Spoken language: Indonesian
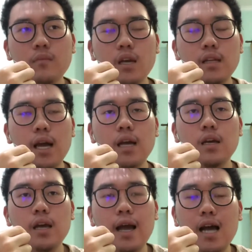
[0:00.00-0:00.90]
Nah,
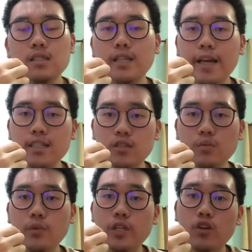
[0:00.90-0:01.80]
azelaic acid itu
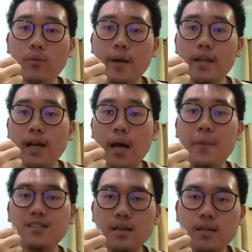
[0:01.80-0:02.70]
boleh dikombin dengan
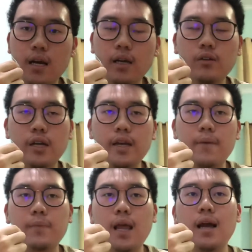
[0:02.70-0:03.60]
apa saja gitu kan ya.
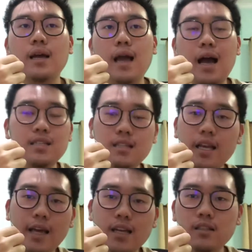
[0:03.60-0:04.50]
Nah,
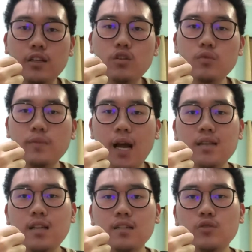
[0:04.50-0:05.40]
azelaic acid itu merupakan
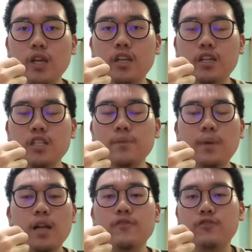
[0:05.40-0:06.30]
salah satu ingredient yang
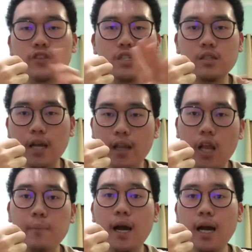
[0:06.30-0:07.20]
paling versatile,
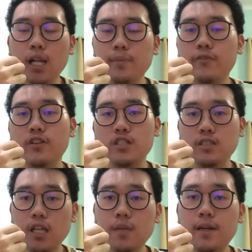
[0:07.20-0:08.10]
bahkan lebih
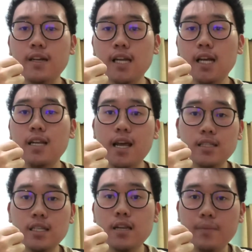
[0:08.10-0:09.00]
versatile dibandingkan dengan
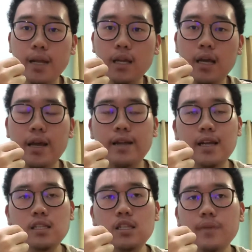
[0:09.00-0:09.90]
niacinamide.
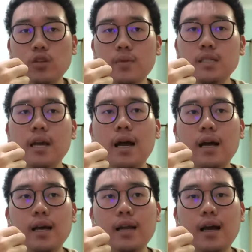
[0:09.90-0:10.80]
Niacinamide itu masih
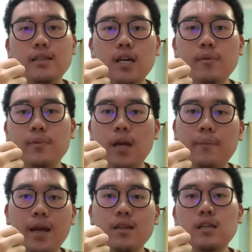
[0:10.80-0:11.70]
akan ada
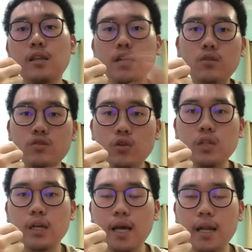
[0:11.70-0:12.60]
beberapa yang tidak
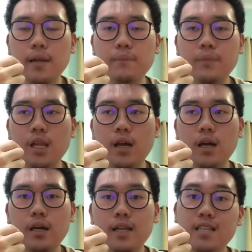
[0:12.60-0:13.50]
cocok dengan
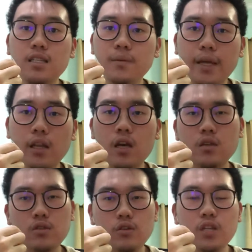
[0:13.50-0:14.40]
uh, niacinamide.
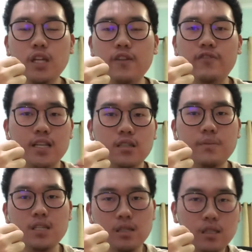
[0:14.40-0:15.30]
Contohnya dengan
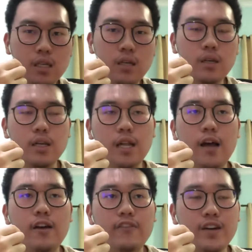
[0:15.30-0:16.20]
vitamin C. Nah,
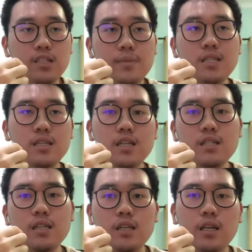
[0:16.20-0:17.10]
vitamin C di
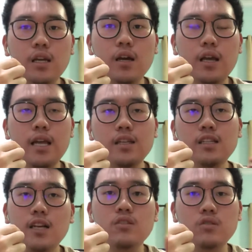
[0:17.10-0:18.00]
sini yang
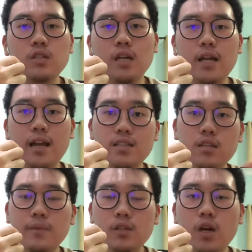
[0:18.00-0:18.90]
tidak cocok dengan
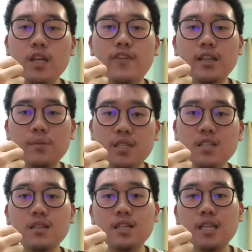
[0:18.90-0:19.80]
niacinamide itu hanya vitamin C
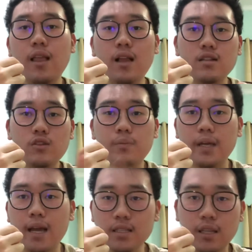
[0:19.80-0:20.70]
jenis L-ascorbic
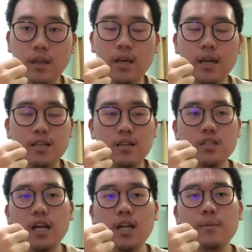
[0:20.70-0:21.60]
acid. Jadi
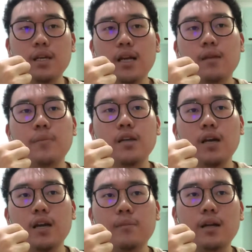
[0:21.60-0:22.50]
saya kalian melihat banyak
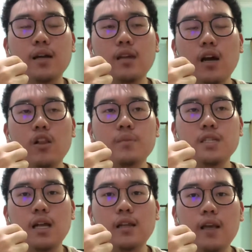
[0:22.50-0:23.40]
yang berkata kalau
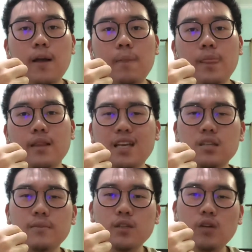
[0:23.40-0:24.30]
misalnya
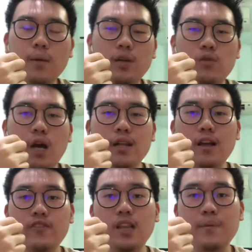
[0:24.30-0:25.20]
niacinamide itu nggak boleh digunakan dengan
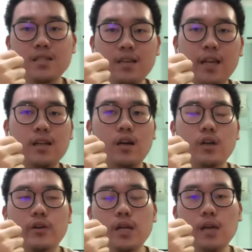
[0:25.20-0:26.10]
vitamin C dan
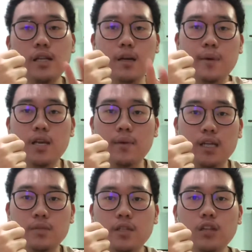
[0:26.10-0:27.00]
kawan-kawan kan ada banyak yang berkata
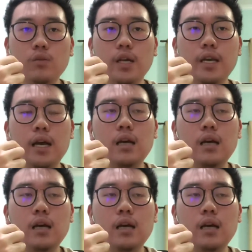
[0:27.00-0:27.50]
seperti itu kan ya